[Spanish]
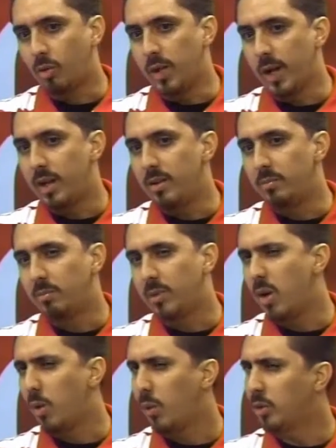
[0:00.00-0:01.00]
ya que hay
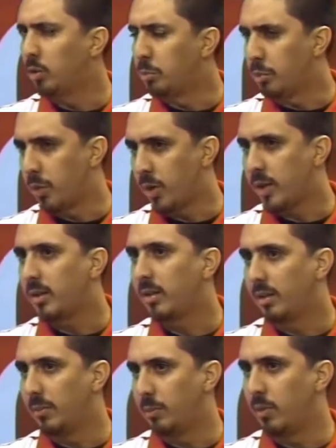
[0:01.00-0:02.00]
tres o cuatro proveedores
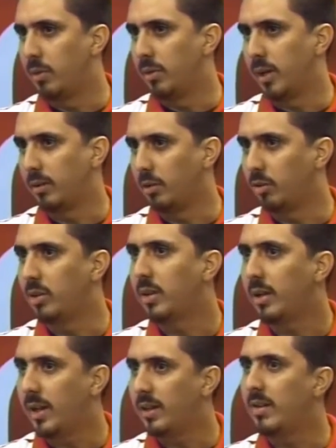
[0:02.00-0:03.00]
de, este acceso a
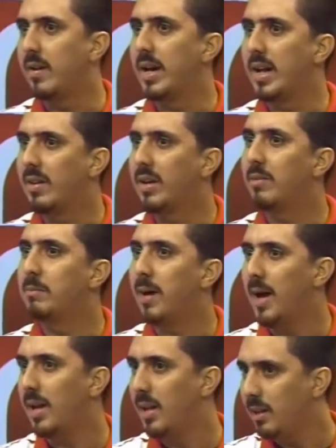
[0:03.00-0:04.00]
Internet, debería haber
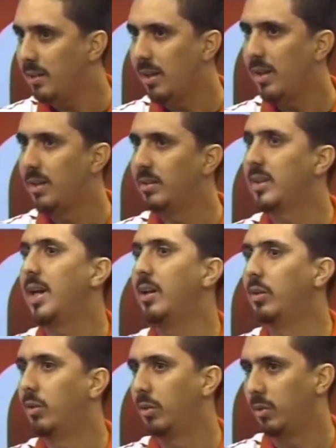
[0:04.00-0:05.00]
más gente
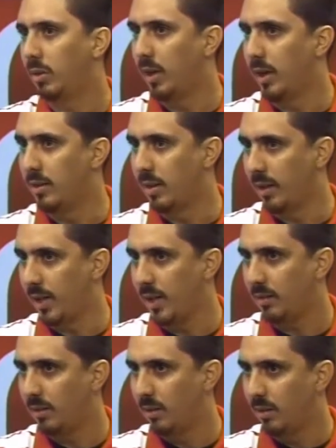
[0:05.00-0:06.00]
entrando a
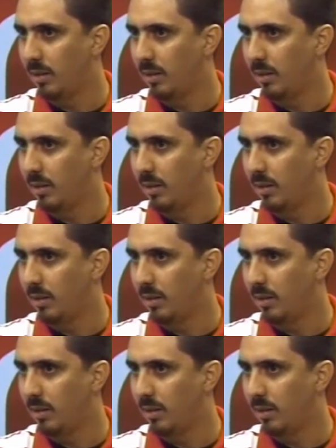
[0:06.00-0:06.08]
Internet.